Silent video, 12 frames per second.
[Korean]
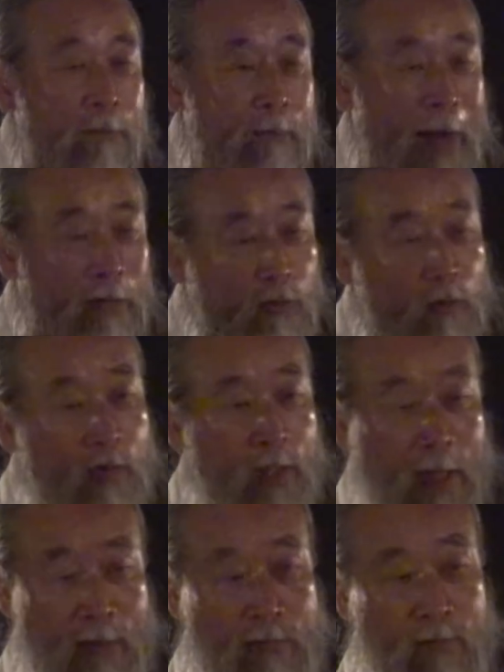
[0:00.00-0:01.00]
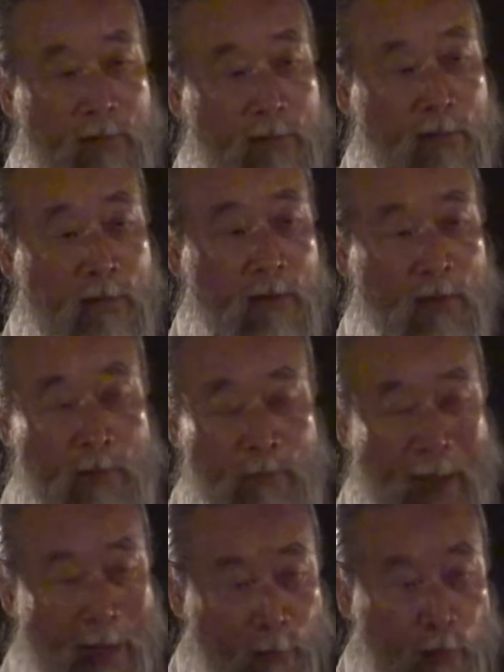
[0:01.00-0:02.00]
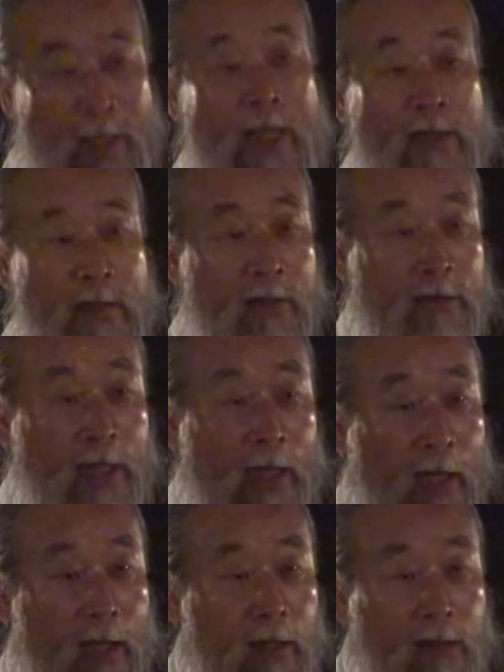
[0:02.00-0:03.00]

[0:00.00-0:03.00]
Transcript: 발동하고 발복해야 되는데